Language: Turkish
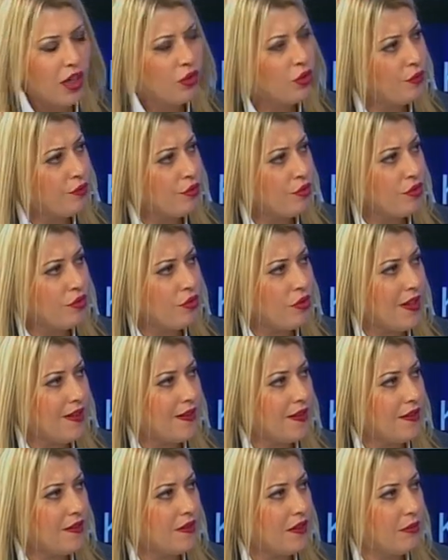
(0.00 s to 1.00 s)
Nüfusu
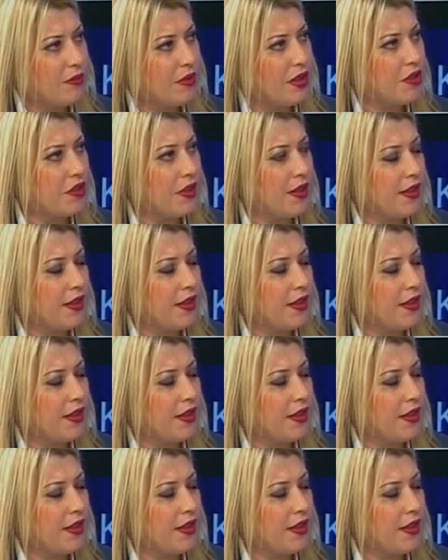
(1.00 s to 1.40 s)
nedir Demirci'de?